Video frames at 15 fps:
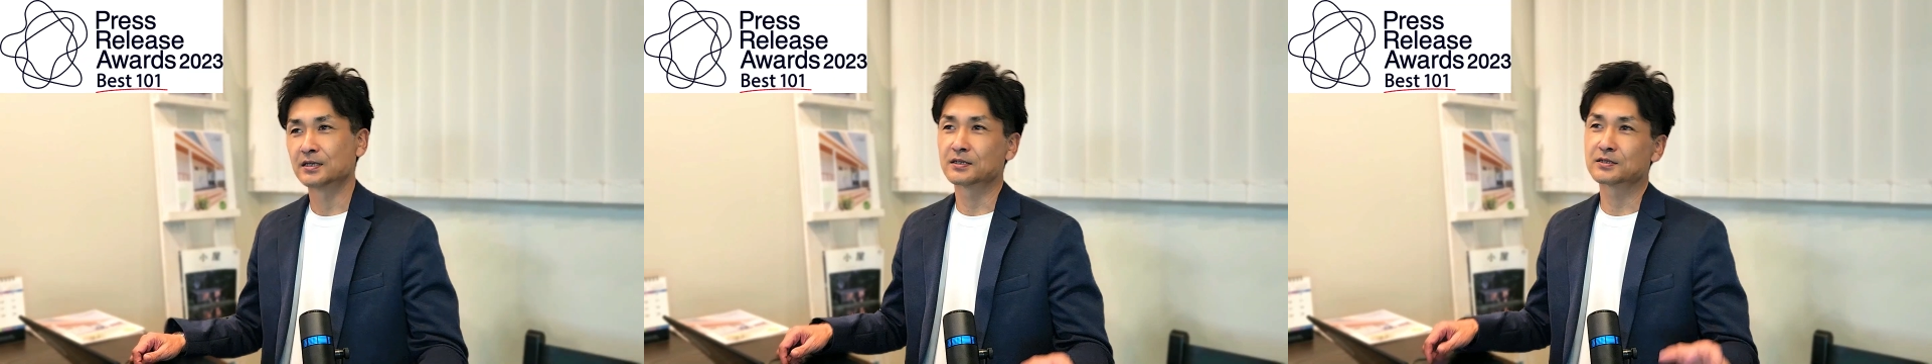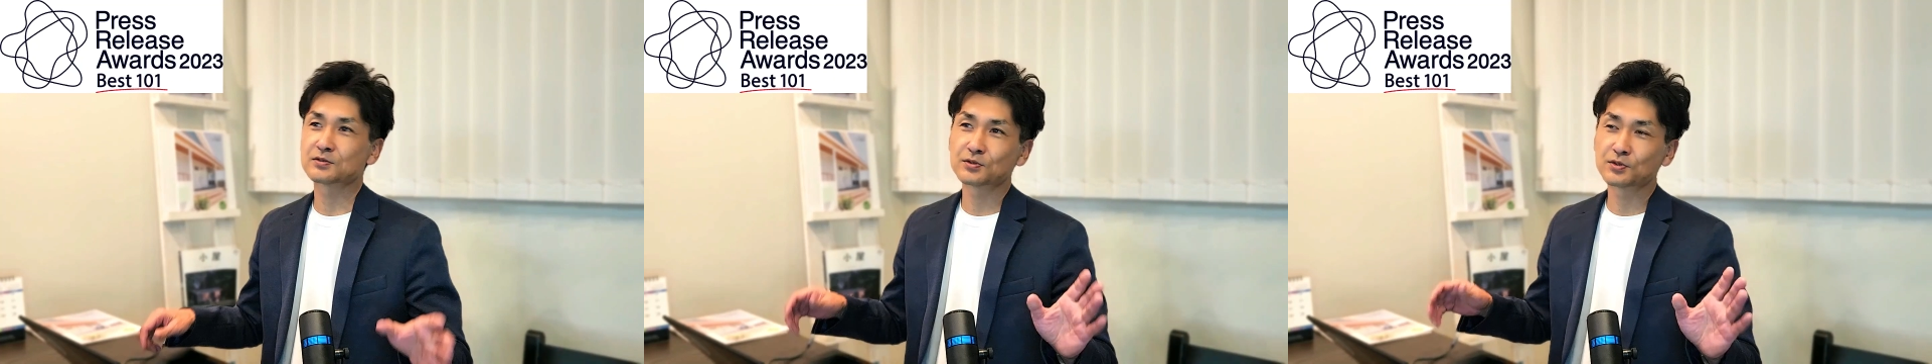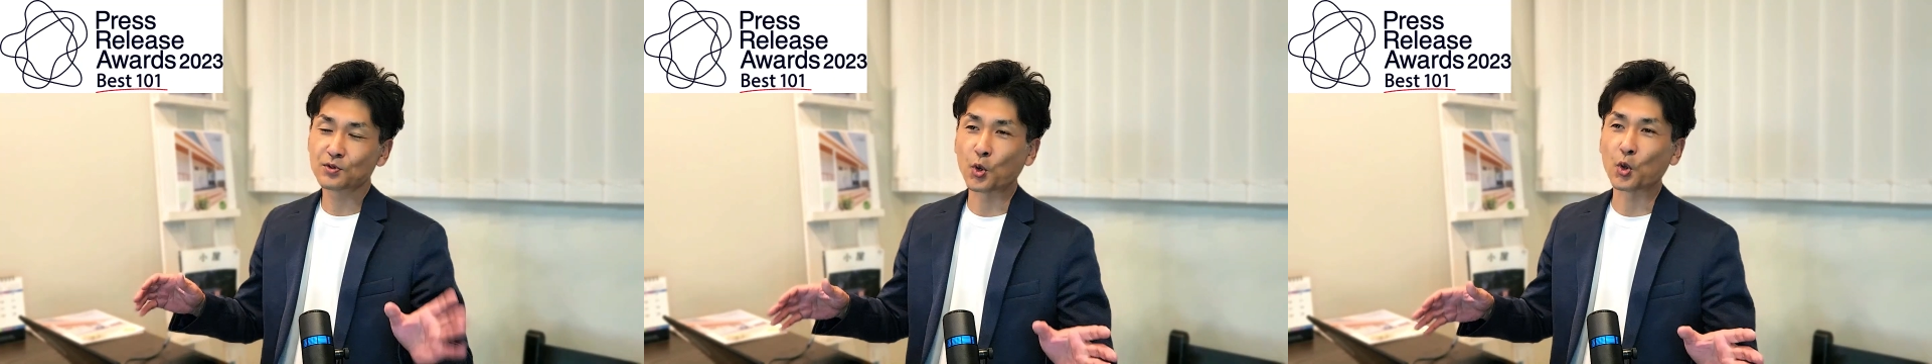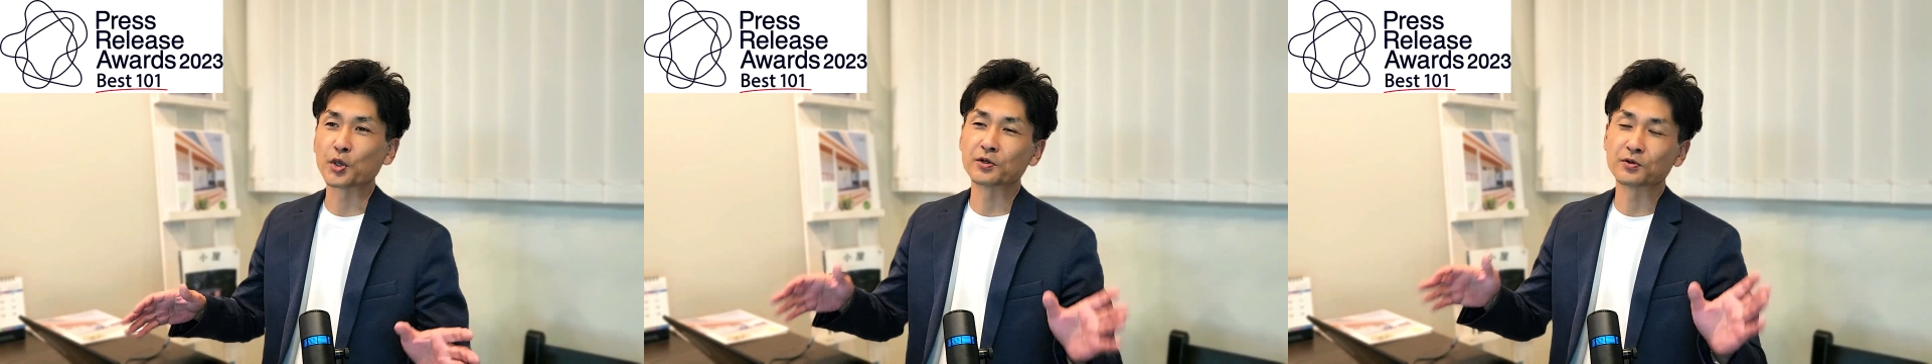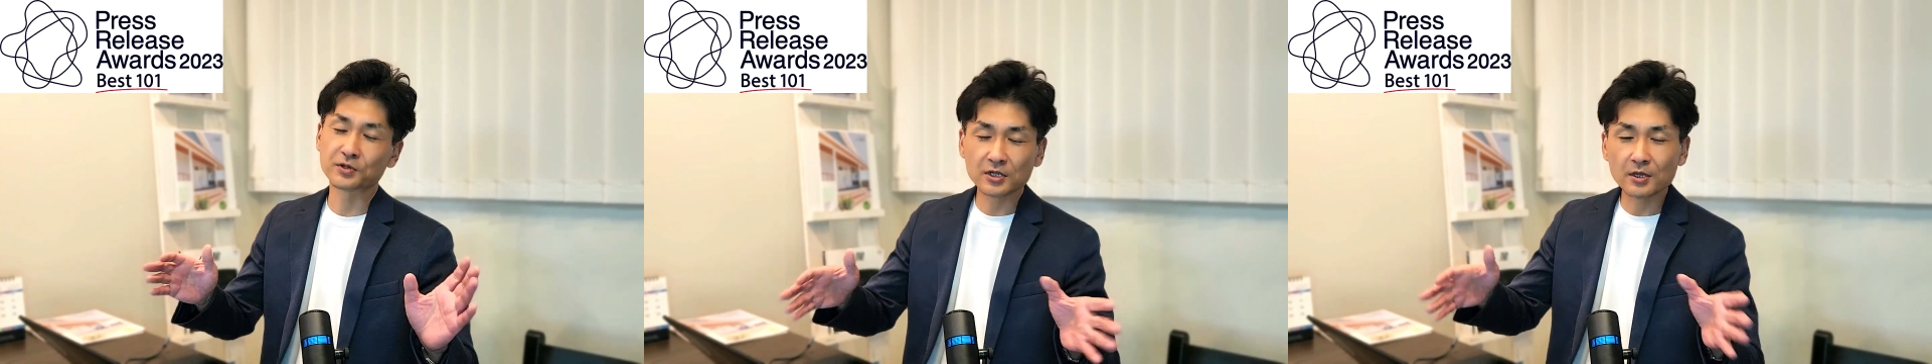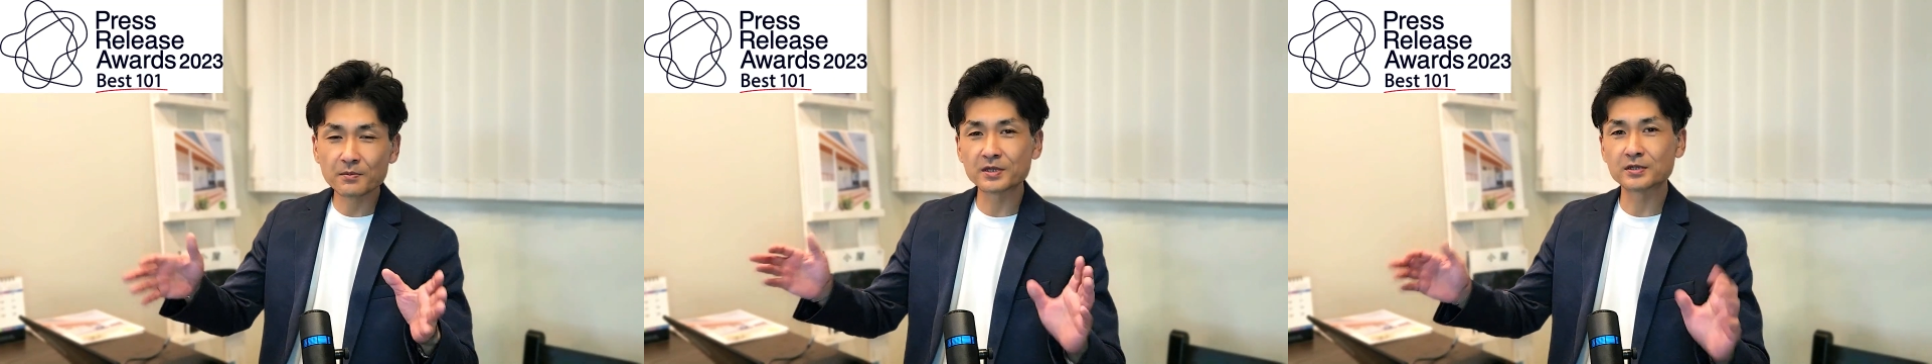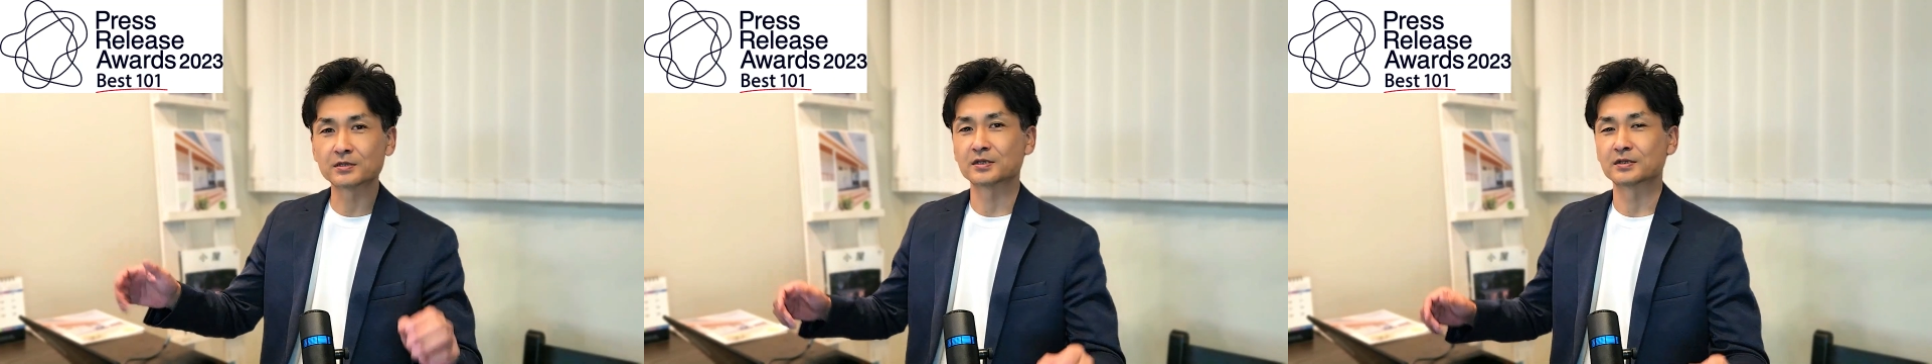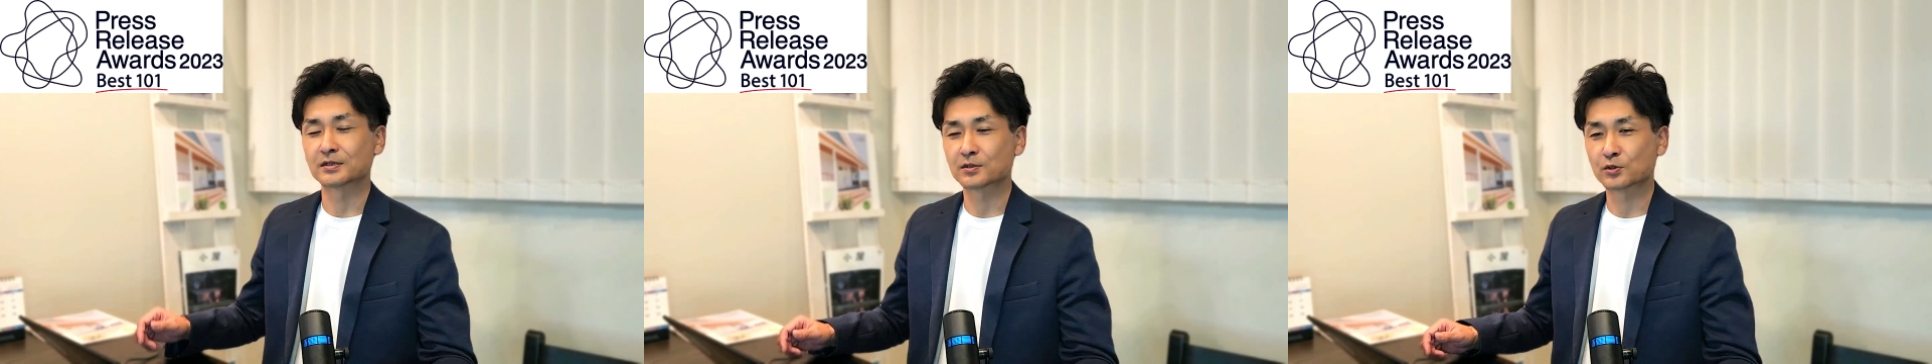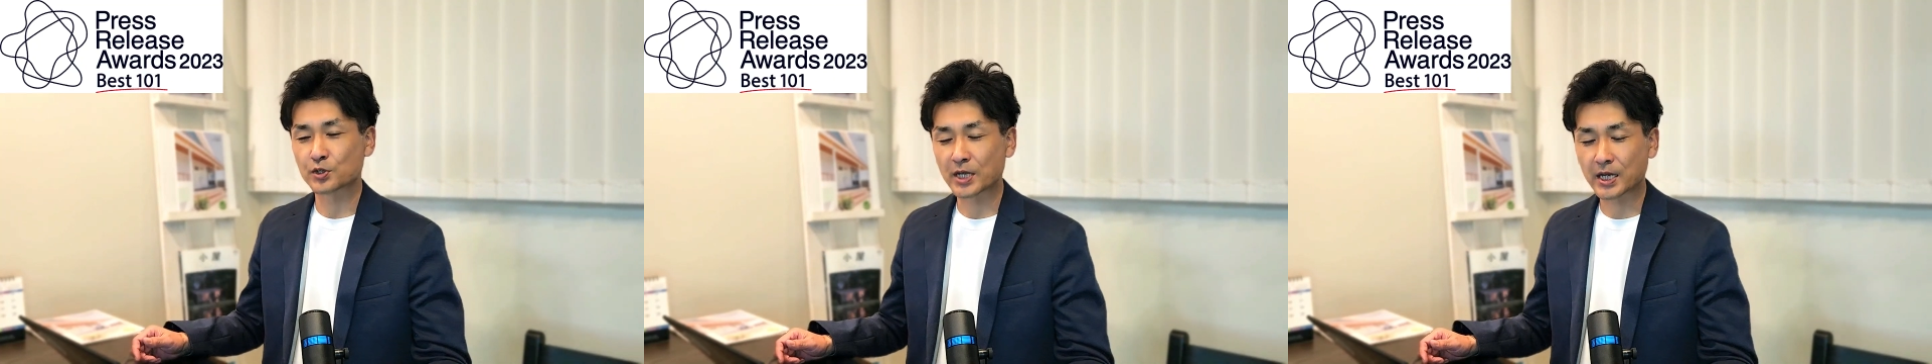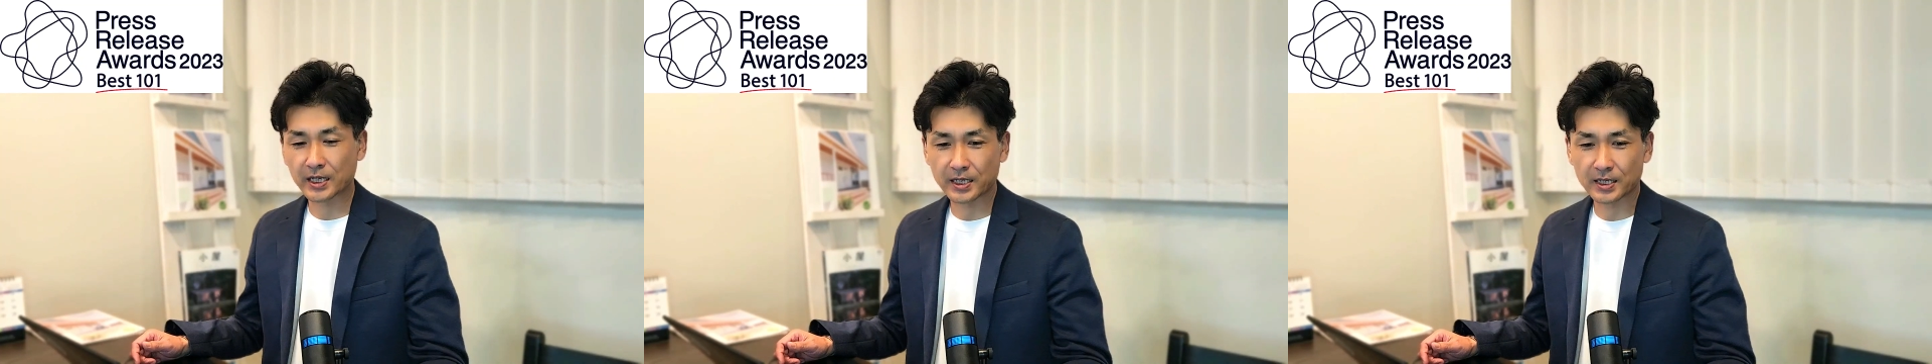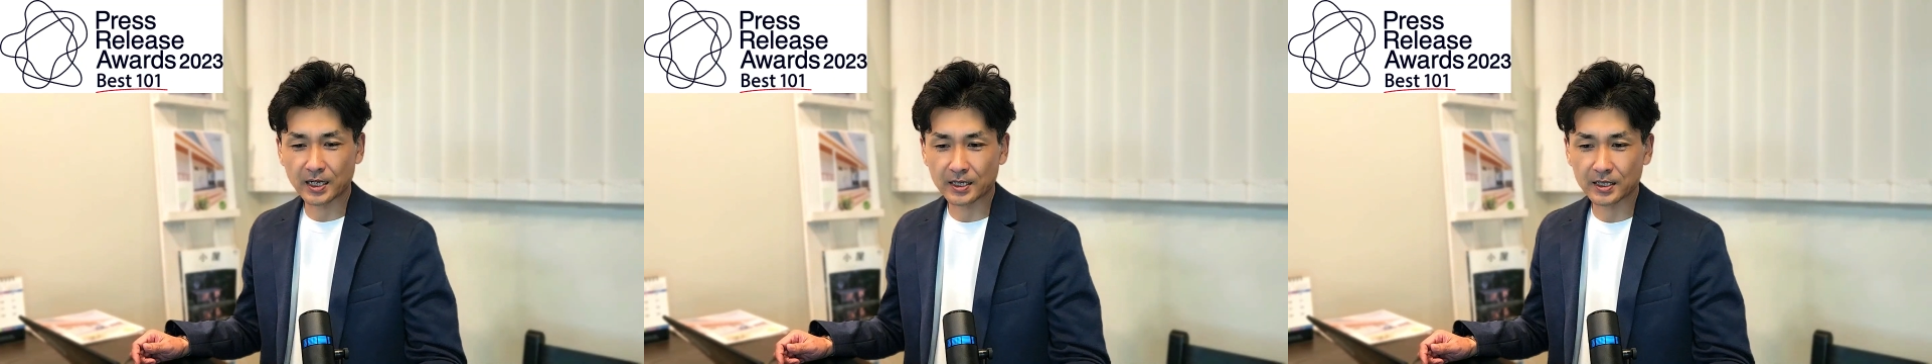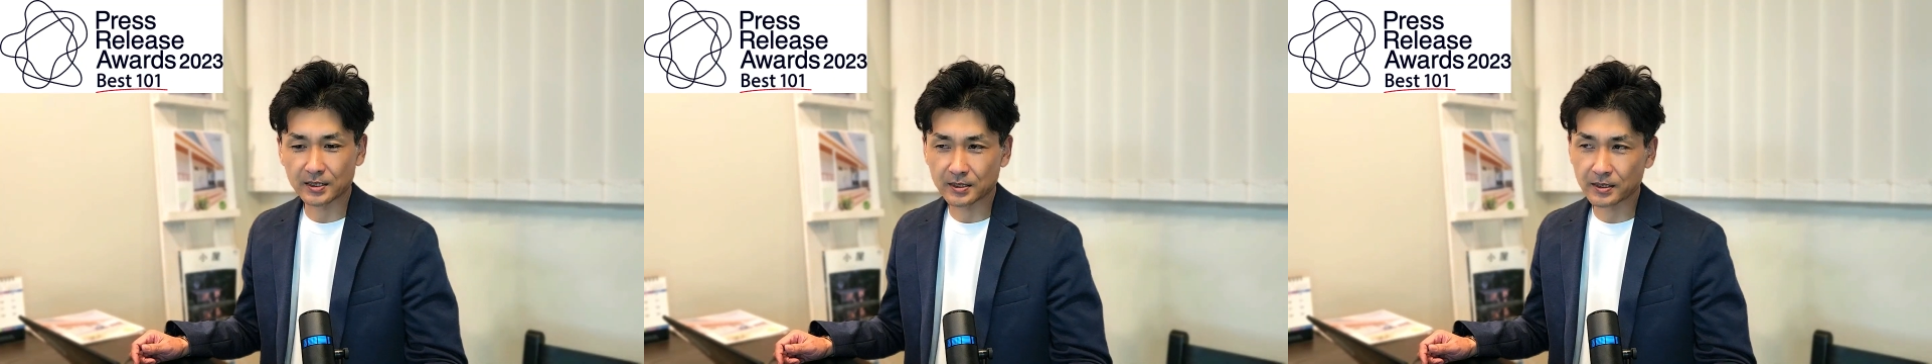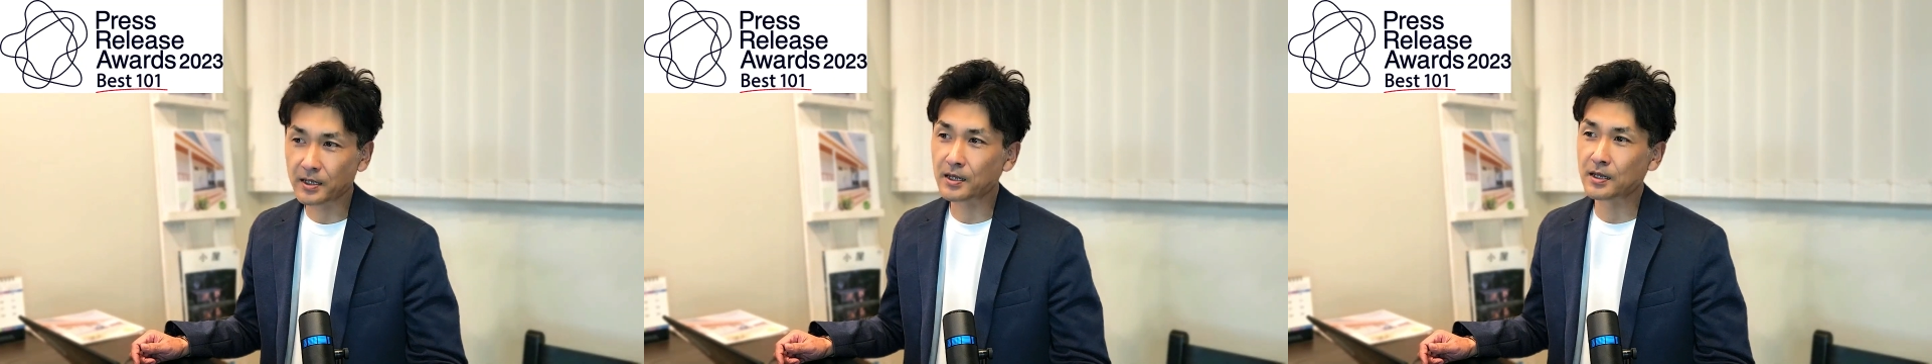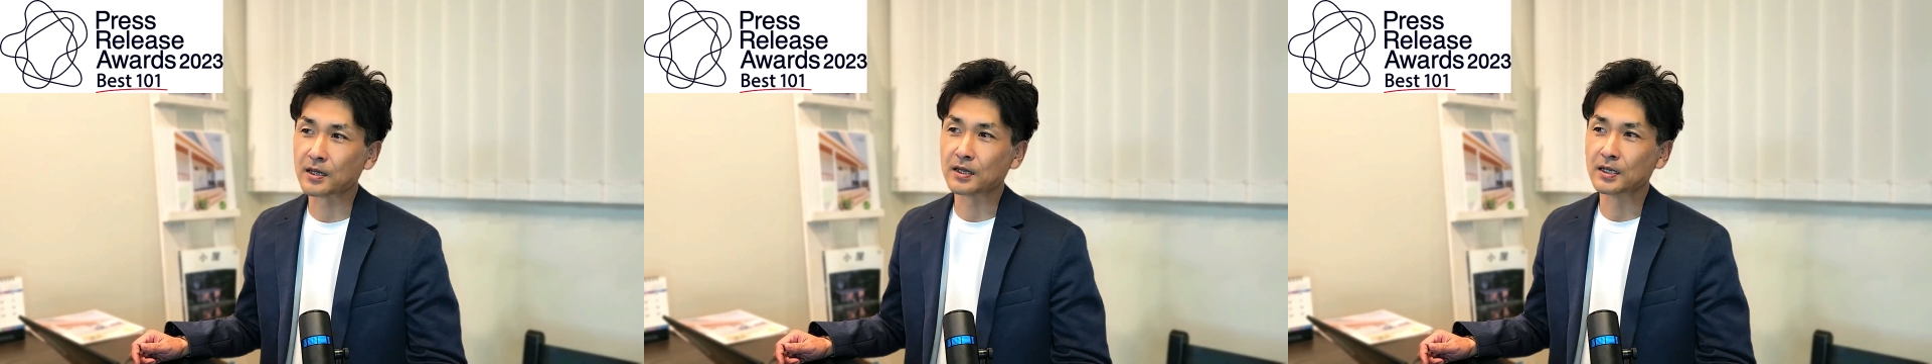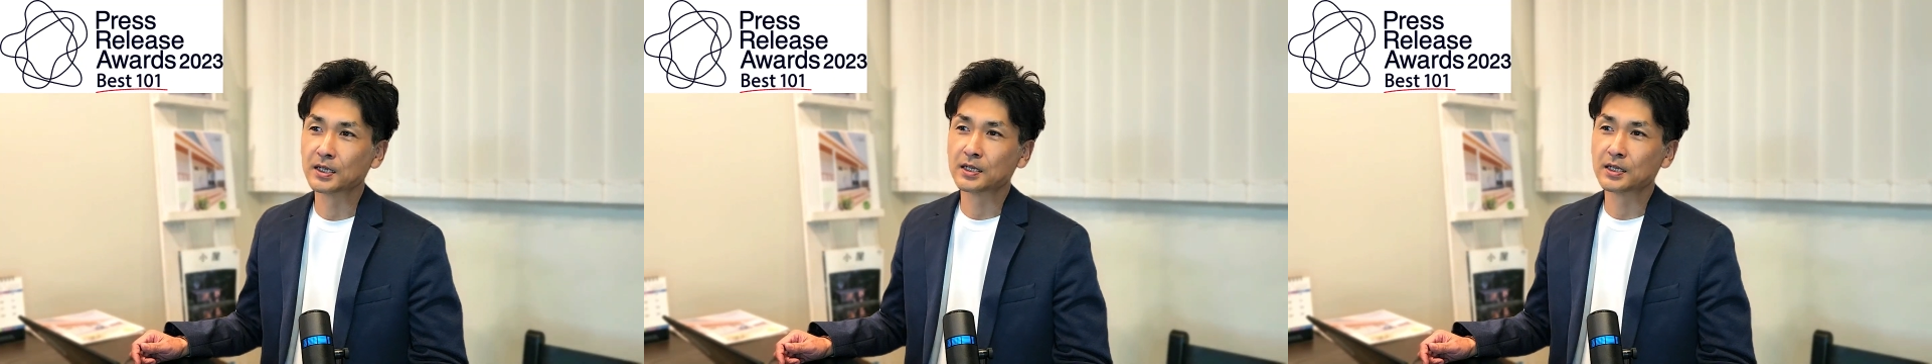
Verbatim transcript: それをいろんなメディアに取り上げられて、